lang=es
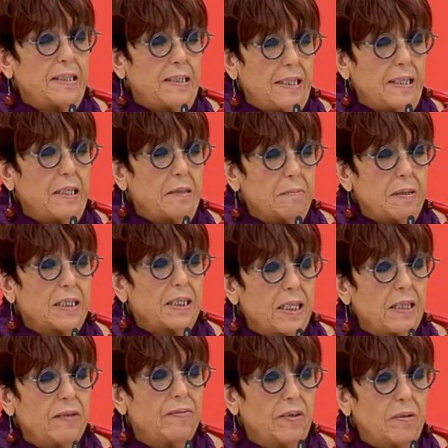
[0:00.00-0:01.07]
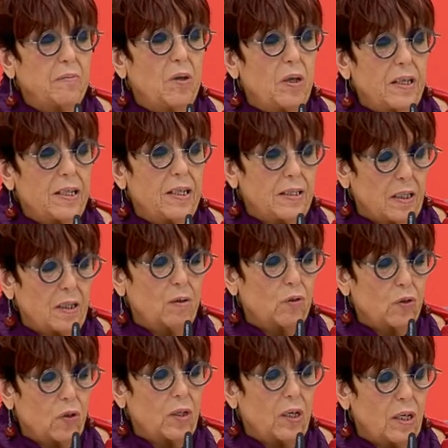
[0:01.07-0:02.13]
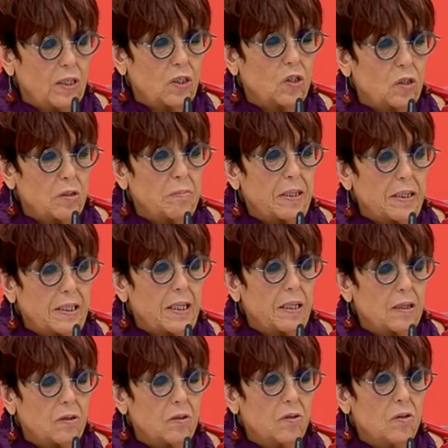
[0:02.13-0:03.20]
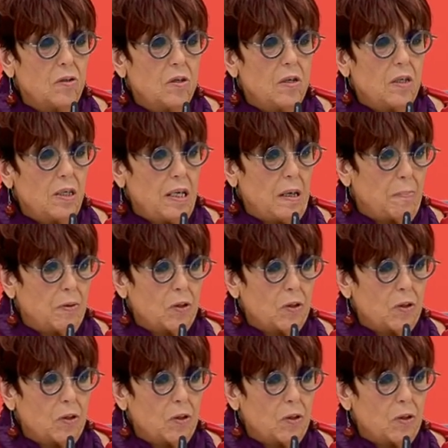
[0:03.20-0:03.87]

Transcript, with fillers: tiene demasiada frivolidad incluso en el hecho de matar. ¿no? La